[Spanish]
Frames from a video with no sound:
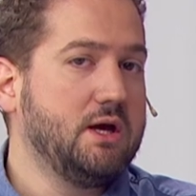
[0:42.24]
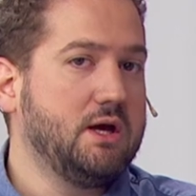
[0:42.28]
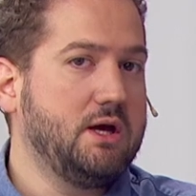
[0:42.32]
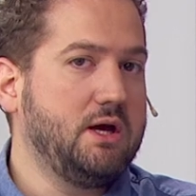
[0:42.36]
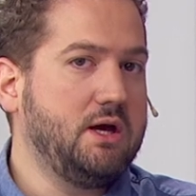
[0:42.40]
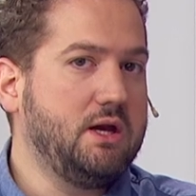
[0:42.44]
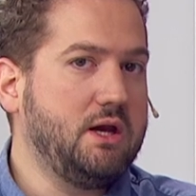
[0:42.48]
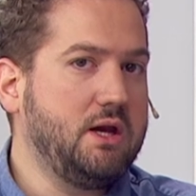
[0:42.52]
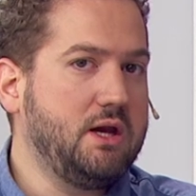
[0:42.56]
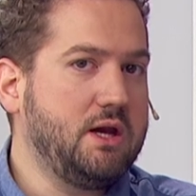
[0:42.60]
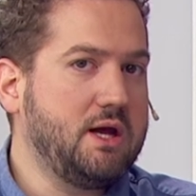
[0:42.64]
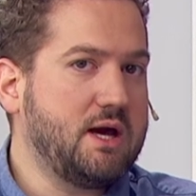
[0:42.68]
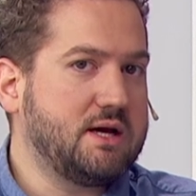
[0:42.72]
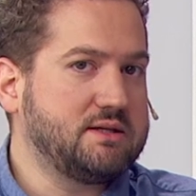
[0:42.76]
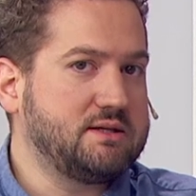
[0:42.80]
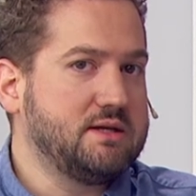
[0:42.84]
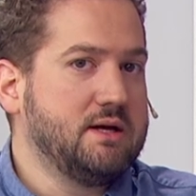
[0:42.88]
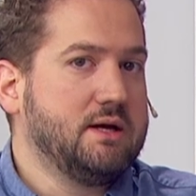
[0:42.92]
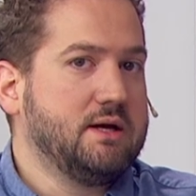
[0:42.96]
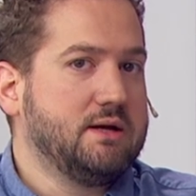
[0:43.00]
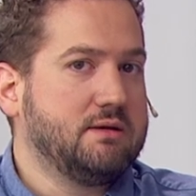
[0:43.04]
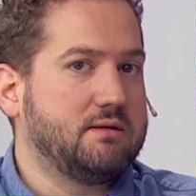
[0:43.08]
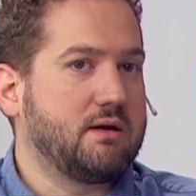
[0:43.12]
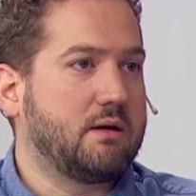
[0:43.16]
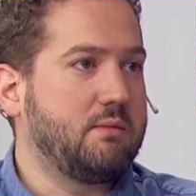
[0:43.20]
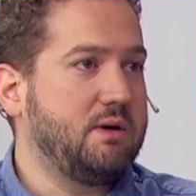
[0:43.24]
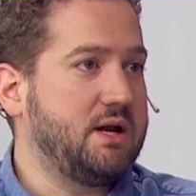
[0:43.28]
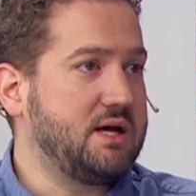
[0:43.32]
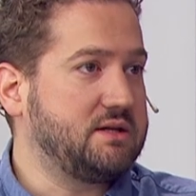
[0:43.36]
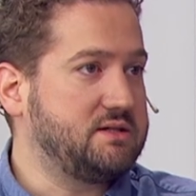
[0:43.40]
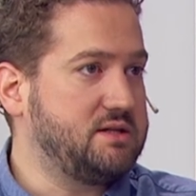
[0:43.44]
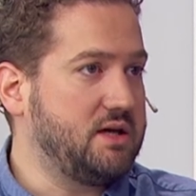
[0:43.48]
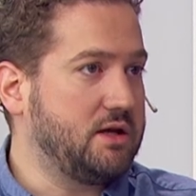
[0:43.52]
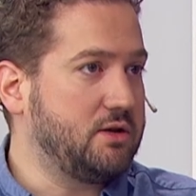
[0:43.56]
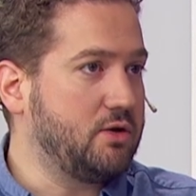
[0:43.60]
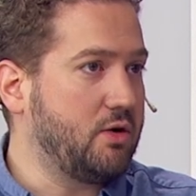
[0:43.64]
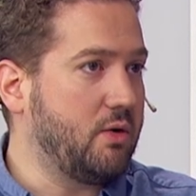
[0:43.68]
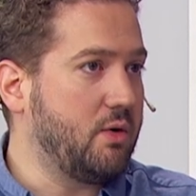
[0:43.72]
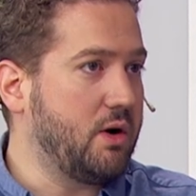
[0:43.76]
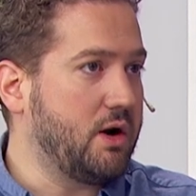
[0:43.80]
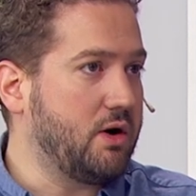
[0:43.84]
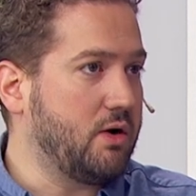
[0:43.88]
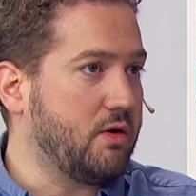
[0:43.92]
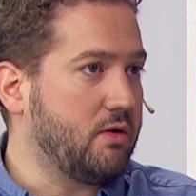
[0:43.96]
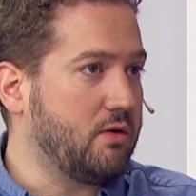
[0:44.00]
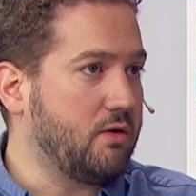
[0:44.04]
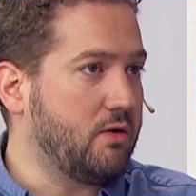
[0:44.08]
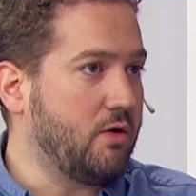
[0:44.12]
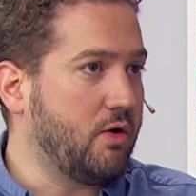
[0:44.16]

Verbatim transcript: y niñas, termina siendo, bueno,